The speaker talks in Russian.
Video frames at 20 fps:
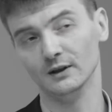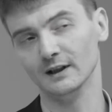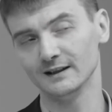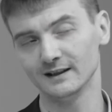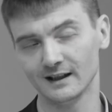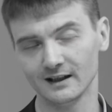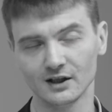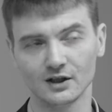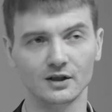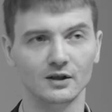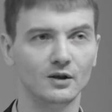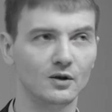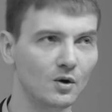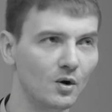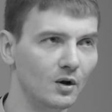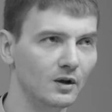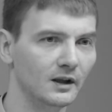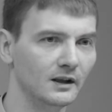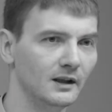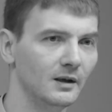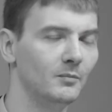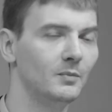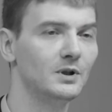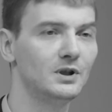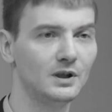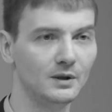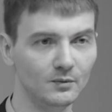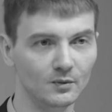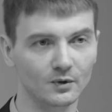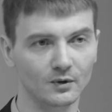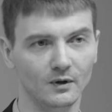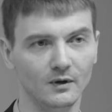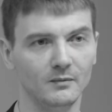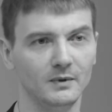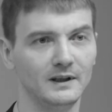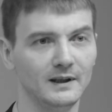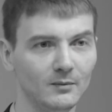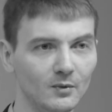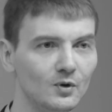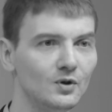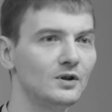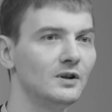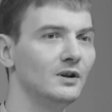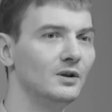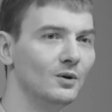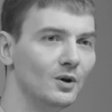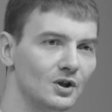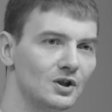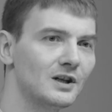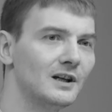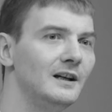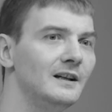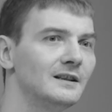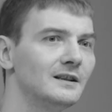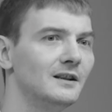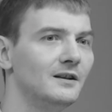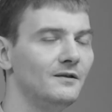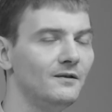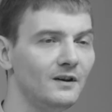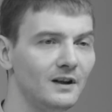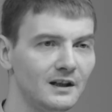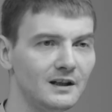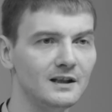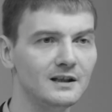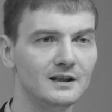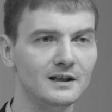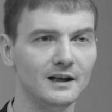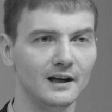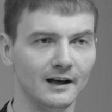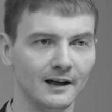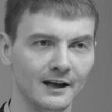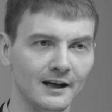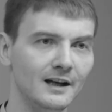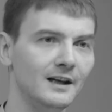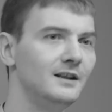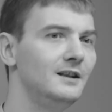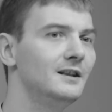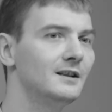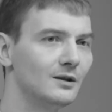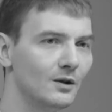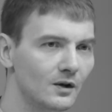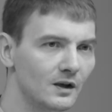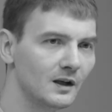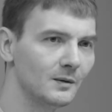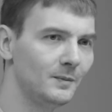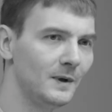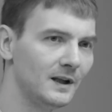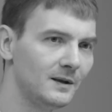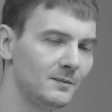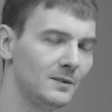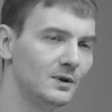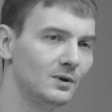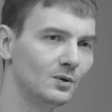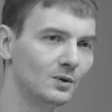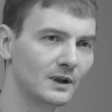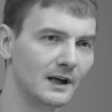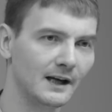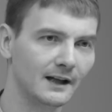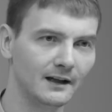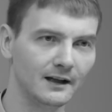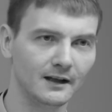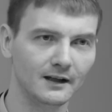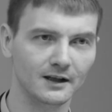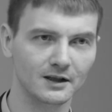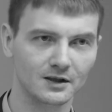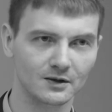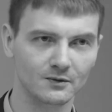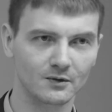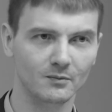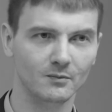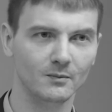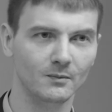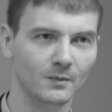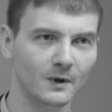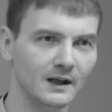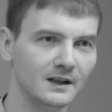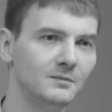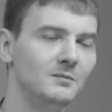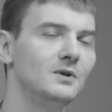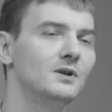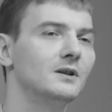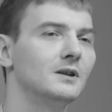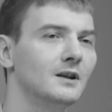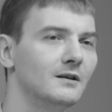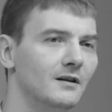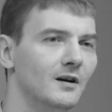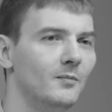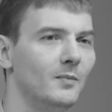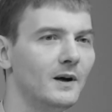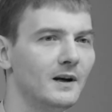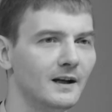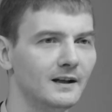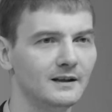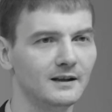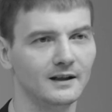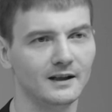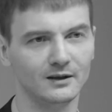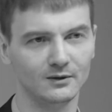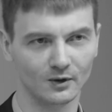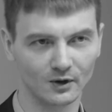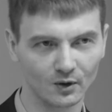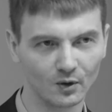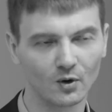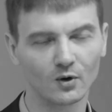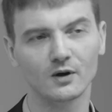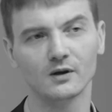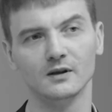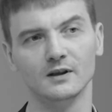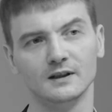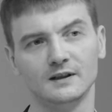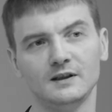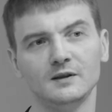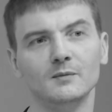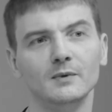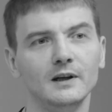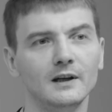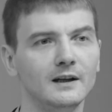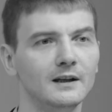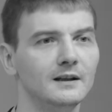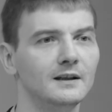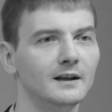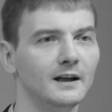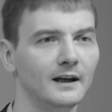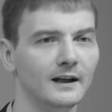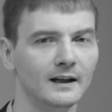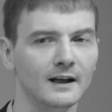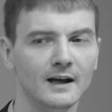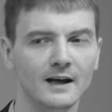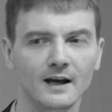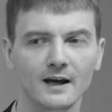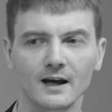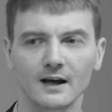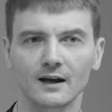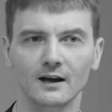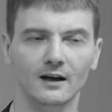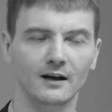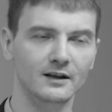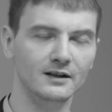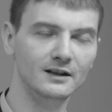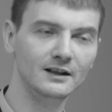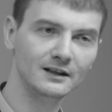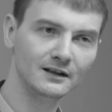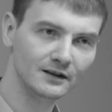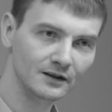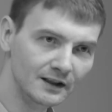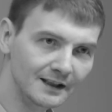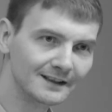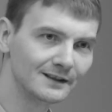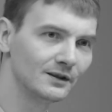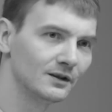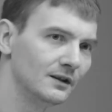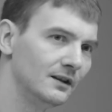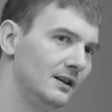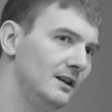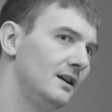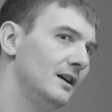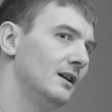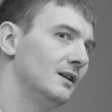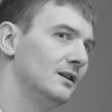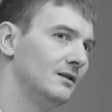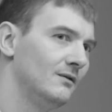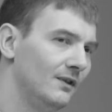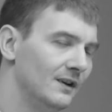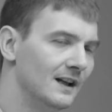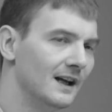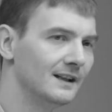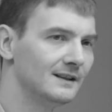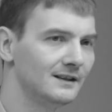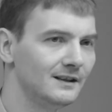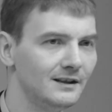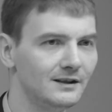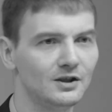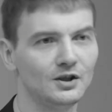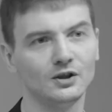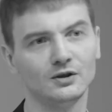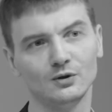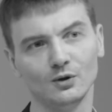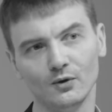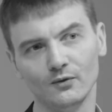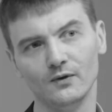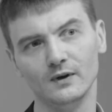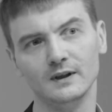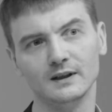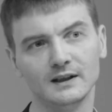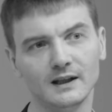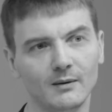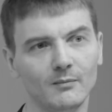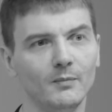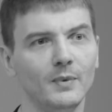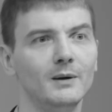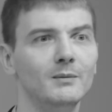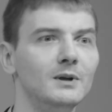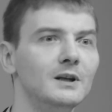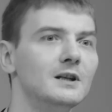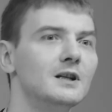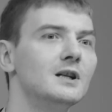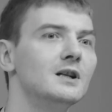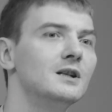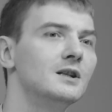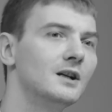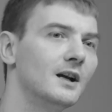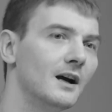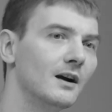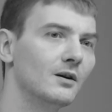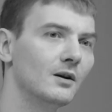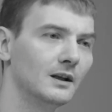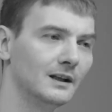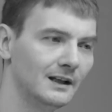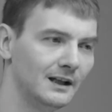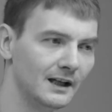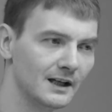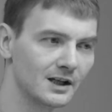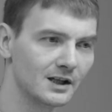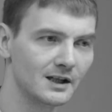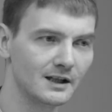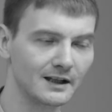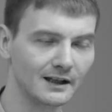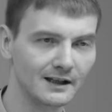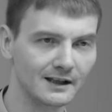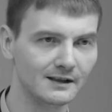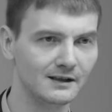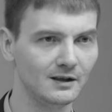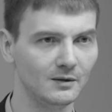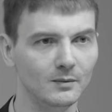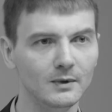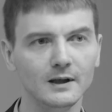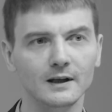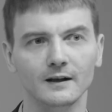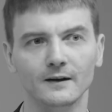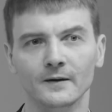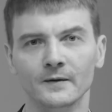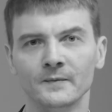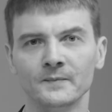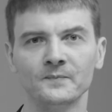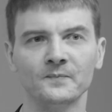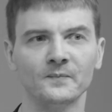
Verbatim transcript: достаточно холодно. Почему? Потому что ночь длится две недели. Не 45 минут, как для нашего космического аппарата, который около Земли летает. Э, не, не, не 12 часов или там поменьше, как для жителей Земли,